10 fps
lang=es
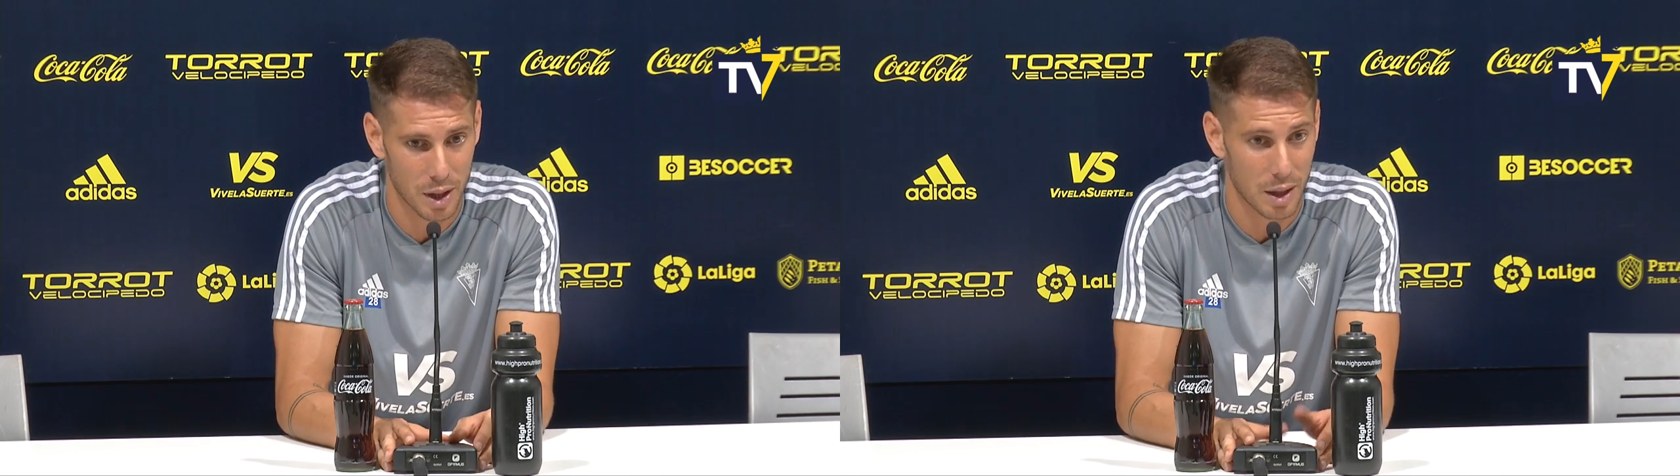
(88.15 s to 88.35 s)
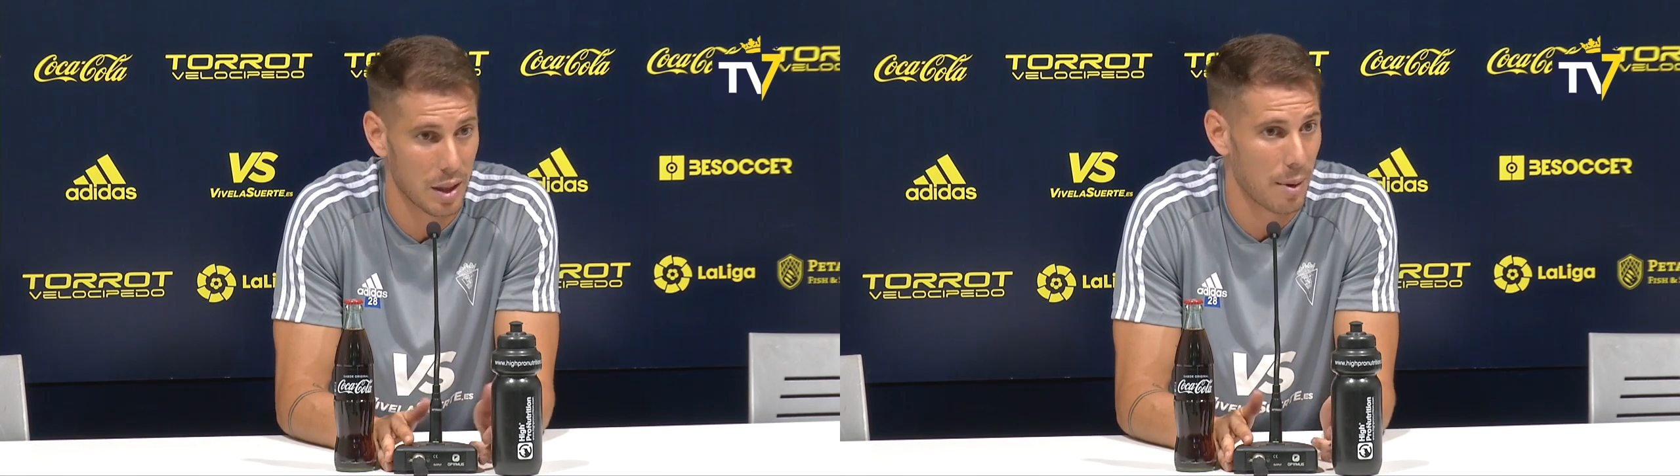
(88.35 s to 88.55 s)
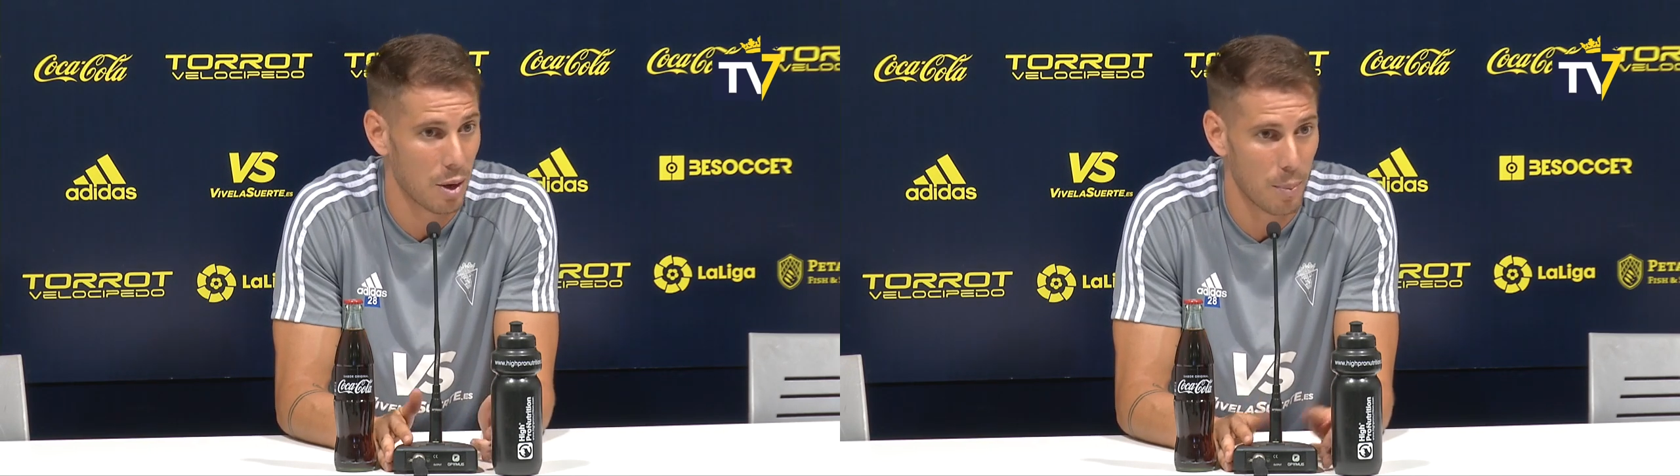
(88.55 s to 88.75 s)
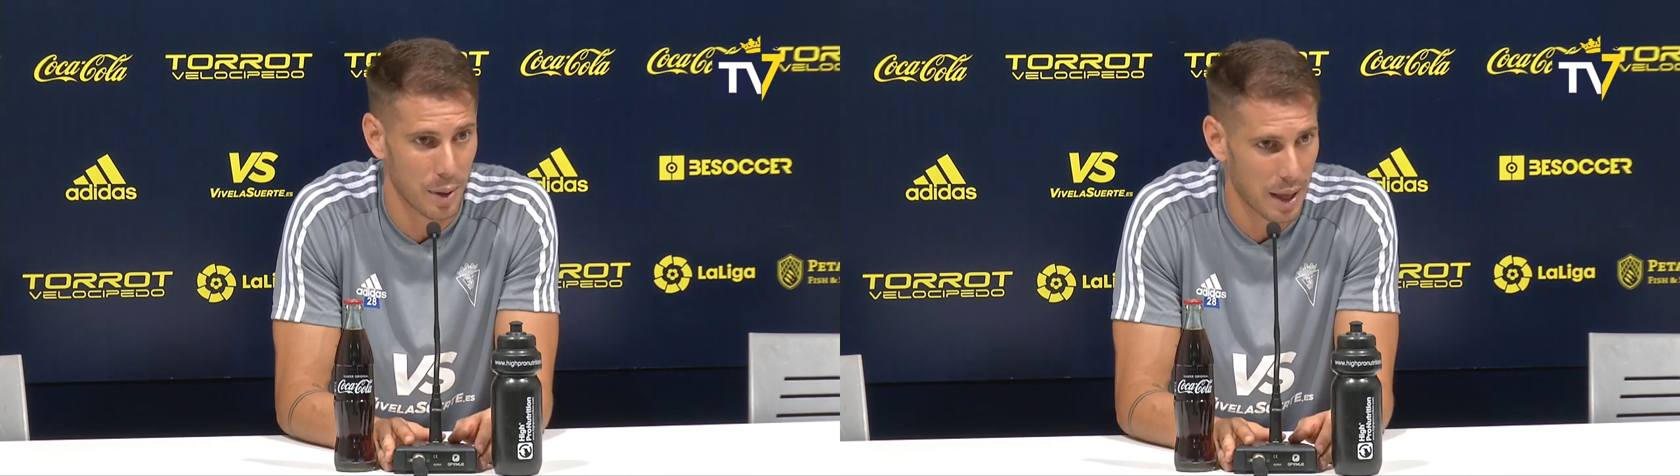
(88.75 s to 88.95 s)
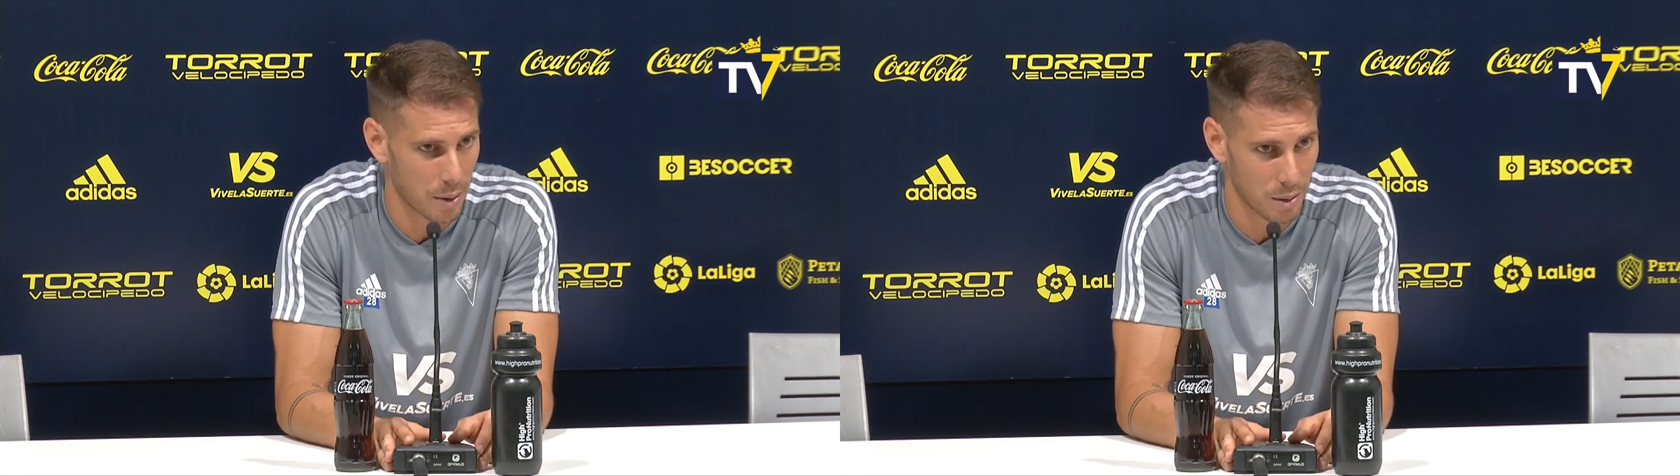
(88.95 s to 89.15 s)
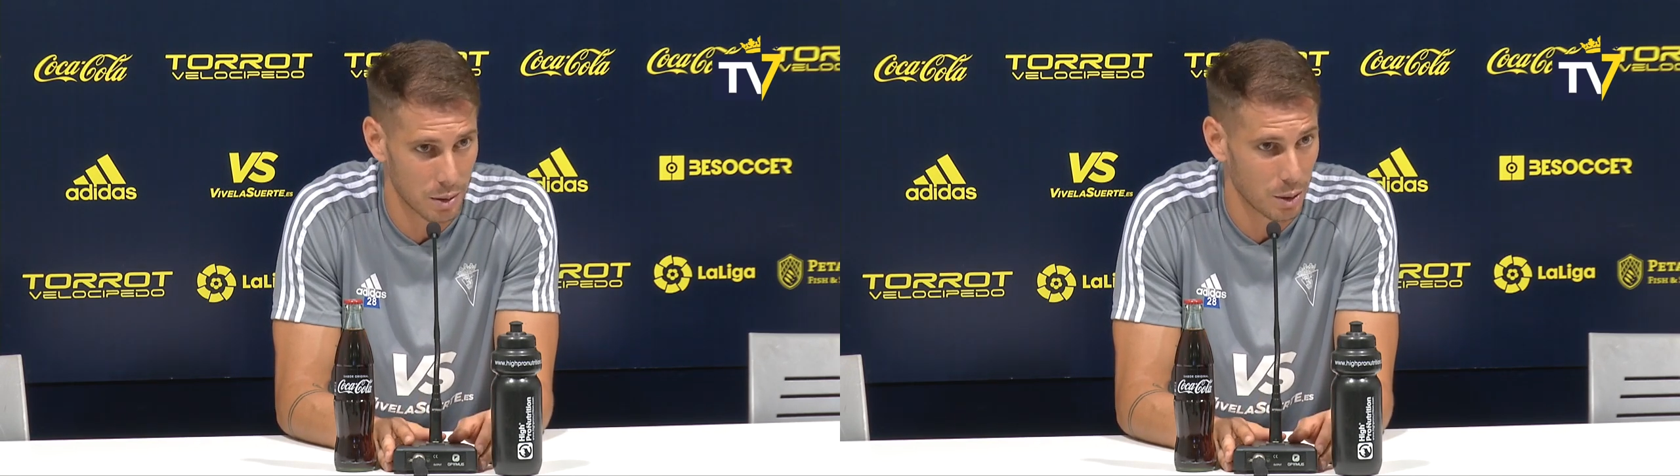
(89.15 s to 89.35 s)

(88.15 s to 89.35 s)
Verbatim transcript: eh, la balón parada, ¿no?